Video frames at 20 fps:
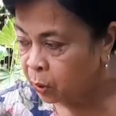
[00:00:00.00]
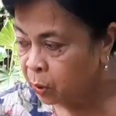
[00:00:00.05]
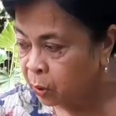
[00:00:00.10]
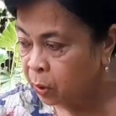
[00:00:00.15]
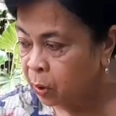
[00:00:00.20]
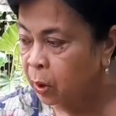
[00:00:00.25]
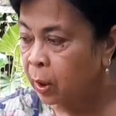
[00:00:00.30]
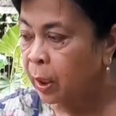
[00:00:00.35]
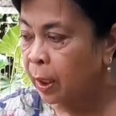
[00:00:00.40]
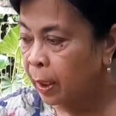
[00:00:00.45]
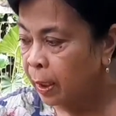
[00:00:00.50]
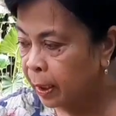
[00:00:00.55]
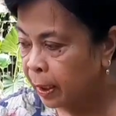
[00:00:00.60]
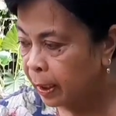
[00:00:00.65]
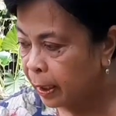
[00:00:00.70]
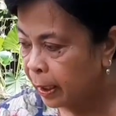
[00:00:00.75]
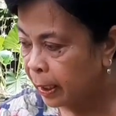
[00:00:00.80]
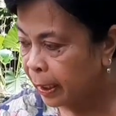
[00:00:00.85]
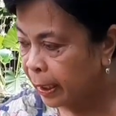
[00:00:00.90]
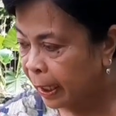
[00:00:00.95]
to
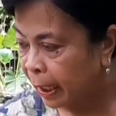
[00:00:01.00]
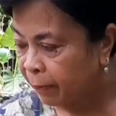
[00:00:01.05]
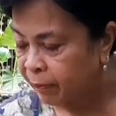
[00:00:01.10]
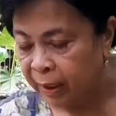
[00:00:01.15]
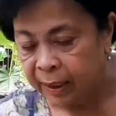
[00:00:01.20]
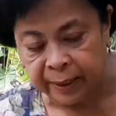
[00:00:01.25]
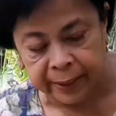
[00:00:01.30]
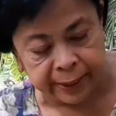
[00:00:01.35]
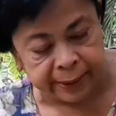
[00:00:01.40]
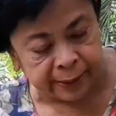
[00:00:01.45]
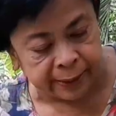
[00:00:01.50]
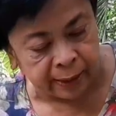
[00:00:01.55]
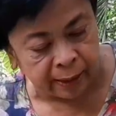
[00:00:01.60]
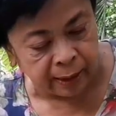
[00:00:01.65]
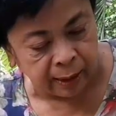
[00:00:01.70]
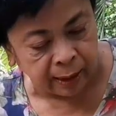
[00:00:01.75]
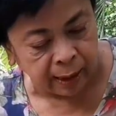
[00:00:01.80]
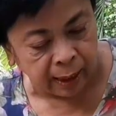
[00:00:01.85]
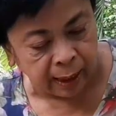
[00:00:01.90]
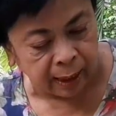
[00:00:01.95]

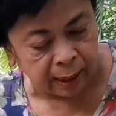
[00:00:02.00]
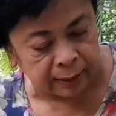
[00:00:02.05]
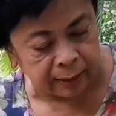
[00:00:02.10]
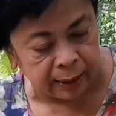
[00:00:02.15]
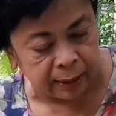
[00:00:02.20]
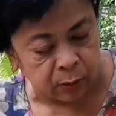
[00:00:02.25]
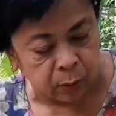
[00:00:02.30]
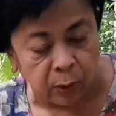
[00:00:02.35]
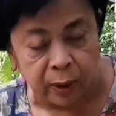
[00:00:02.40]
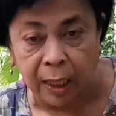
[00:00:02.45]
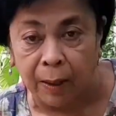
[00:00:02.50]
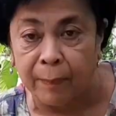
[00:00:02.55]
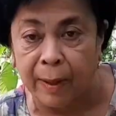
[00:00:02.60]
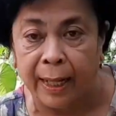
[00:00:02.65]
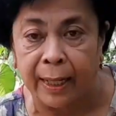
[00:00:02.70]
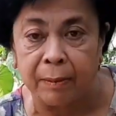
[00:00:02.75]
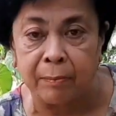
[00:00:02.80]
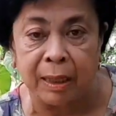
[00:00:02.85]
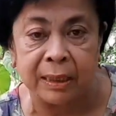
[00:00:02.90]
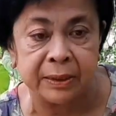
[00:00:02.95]
lavender at ito
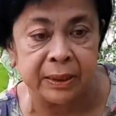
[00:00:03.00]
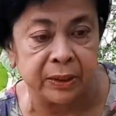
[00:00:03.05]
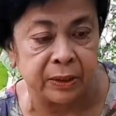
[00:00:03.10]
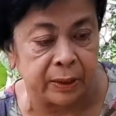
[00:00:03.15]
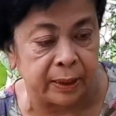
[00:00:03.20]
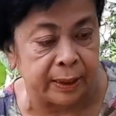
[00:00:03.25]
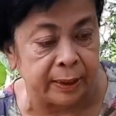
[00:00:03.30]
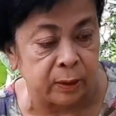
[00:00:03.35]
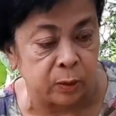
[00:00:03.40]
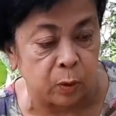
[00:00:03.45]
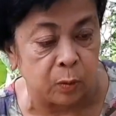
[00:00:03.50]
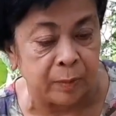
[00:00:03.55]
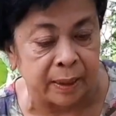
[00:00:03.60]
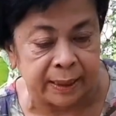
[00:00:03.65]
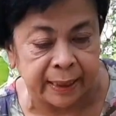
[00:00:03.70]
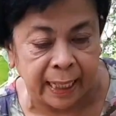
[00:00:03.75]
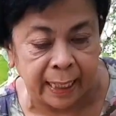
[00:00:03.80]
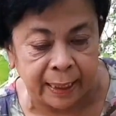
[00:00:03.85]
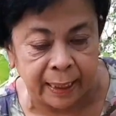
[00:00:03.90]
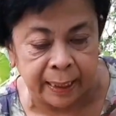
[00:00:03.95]
naman magte-turn to
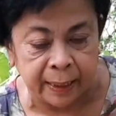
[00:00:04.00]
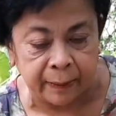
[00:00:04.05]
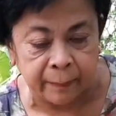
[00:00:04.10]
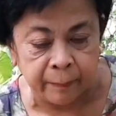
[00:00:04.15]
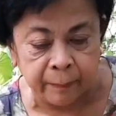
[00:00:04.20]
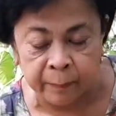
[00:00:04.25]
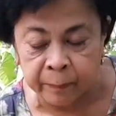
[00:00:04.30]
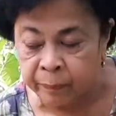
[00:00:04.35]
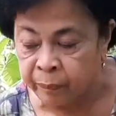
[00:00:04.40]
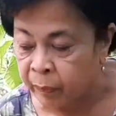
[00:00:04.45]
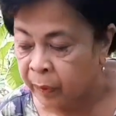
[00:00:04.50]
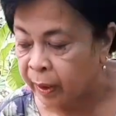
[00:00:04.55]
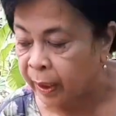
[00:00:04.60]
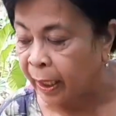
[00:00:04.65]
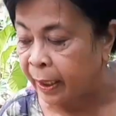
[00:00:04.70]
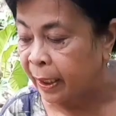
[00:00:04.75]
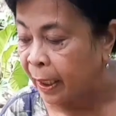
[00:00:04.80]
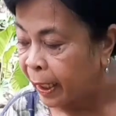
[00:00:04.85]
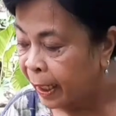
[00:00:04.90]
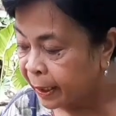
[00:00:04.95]
metallic.
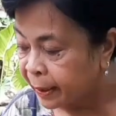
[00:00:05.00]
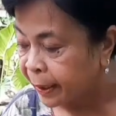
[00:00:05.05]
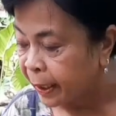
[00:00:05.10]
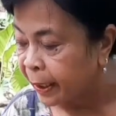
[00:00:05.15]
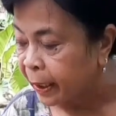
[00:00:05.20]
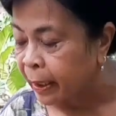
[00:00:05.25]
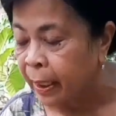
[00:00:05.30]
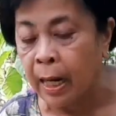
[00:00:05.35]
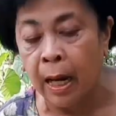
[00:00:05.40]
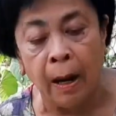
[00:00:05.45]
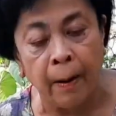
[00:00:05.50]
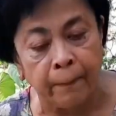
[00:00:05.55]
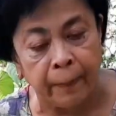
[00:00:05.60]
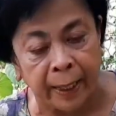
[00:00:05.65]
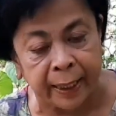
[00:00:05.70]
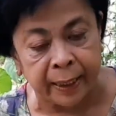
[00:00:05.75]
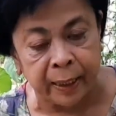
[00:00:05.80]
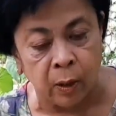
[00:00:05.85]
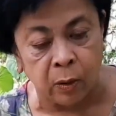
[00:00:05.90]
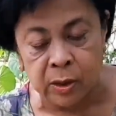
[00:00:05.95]
Then later,
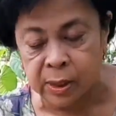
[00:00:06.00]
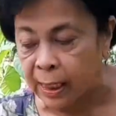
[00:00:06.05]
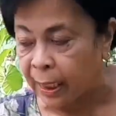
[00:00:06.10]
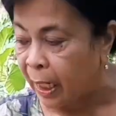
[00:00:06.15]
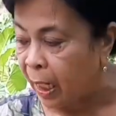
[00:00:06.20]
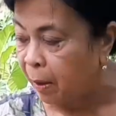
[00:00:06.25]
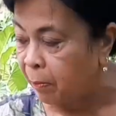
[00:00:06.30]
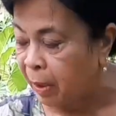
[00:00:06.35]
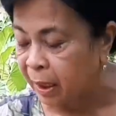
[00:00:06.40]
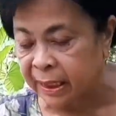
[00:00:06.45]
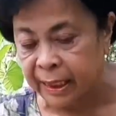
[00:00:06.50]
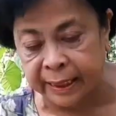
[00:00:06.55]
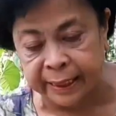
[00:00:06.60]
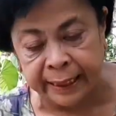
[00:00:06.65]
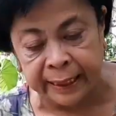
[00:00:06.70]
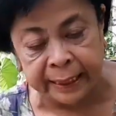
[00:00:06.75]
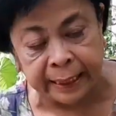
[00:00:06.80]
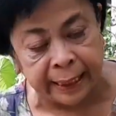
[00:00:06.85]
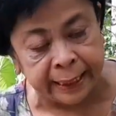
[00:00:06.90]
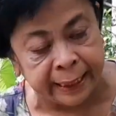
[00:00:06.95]
pareho silang
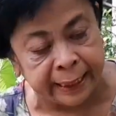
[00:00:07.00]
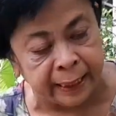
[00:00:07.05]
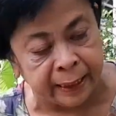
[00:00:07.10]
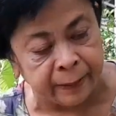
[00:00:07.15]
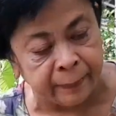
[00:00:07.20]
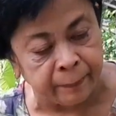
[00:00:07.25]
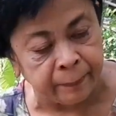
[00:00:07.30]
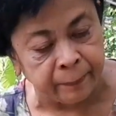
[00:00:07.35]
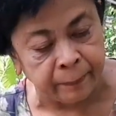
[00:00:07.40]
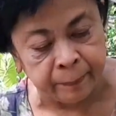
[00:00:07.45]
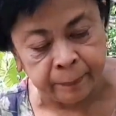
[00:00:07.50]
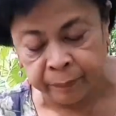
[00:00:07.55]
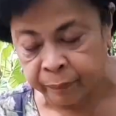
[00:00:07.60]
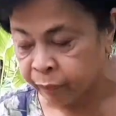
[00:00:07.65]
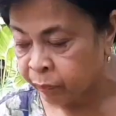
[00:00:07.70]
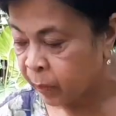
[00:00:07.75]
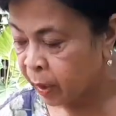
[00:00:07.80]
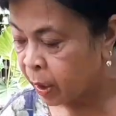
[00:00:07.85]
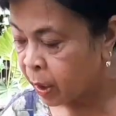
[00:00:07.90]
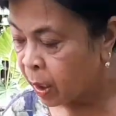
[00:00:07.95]
magiging green.
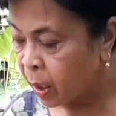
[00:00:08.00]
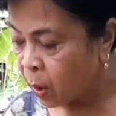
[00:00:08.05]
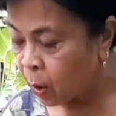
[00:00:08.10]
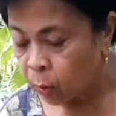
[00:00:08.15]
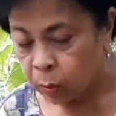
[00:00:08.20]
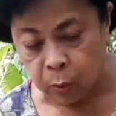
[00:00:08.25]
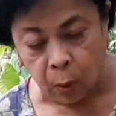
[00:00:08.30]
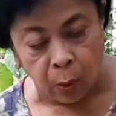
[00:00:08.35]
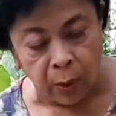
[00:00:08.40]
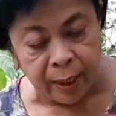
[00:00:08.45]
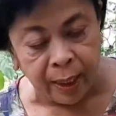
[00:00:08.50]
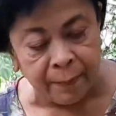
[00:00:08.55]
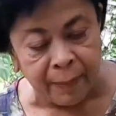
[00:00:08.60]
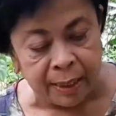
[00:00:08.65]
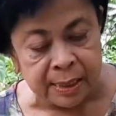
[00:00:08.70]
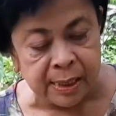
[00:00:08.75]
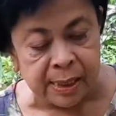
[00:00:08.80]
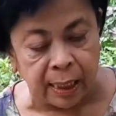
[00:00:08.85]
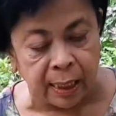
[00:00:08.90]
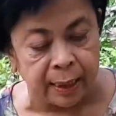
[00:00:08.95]
Doon
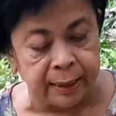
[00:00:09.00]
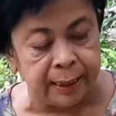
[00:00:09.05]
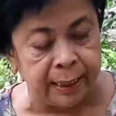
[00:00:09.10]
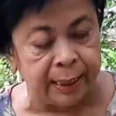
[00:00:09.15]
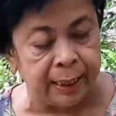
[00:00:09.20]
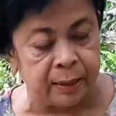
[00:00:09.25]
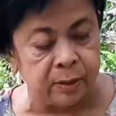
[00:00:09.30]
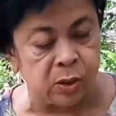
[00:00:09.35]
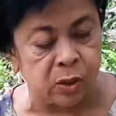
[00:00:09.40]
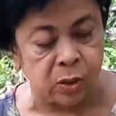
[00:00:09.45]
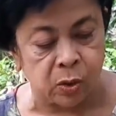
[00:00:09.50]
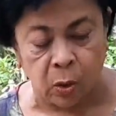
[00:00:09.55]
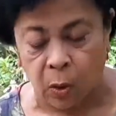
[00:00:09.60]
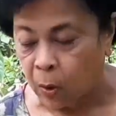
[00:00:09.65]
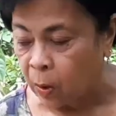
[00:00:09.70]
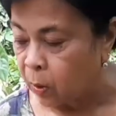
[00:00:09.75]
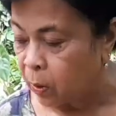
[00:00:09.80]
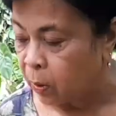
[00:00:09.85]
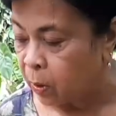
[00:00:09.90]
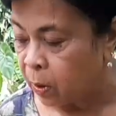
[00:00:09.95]
naman sa kanilang
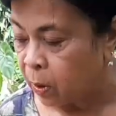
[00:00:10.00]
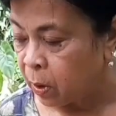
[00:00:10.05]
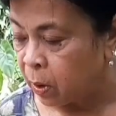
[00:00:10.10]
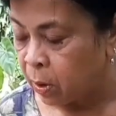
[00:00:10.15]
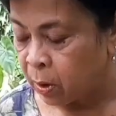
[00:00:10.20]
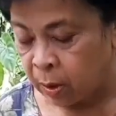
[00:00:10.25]
stock,